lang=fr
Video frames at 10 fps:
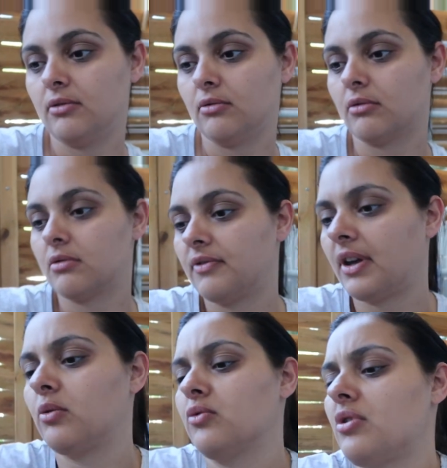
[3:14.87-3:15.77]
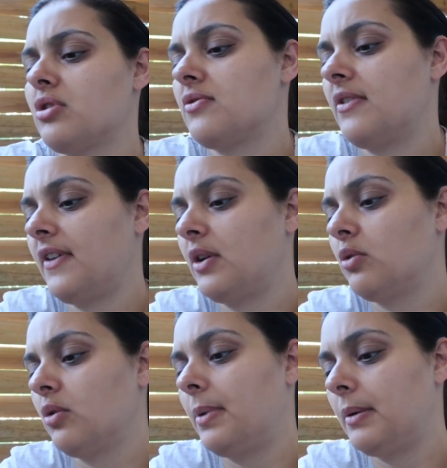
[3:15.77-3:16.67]
Donc vers 11h, je vais faire le
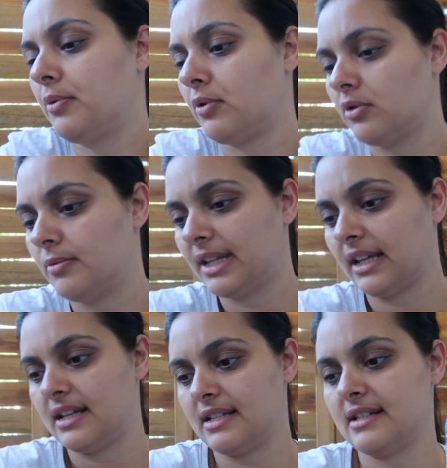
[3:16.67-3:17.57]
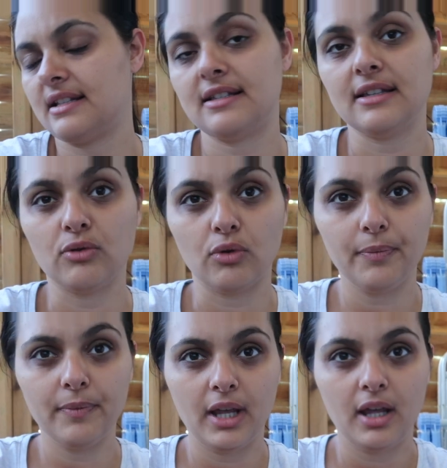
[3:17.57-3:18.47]
repas pour le mettre à la sieste assez tôt.